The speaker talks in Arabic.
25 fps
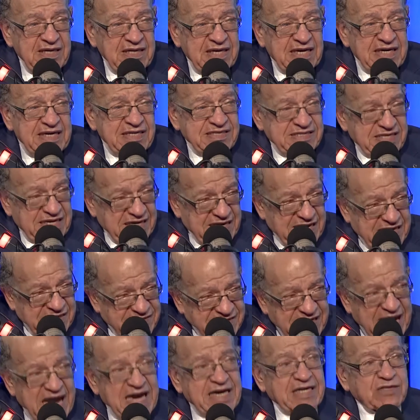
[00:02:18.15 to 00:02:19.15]
التي لا
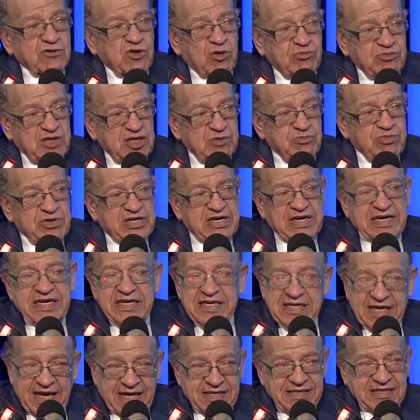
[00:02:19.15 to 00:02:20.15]
زالت عمدة
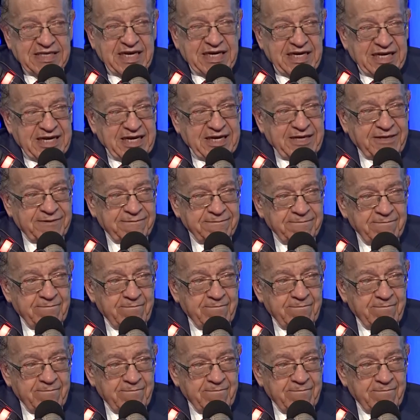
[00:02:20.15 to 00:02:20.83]
برلين حتى الآن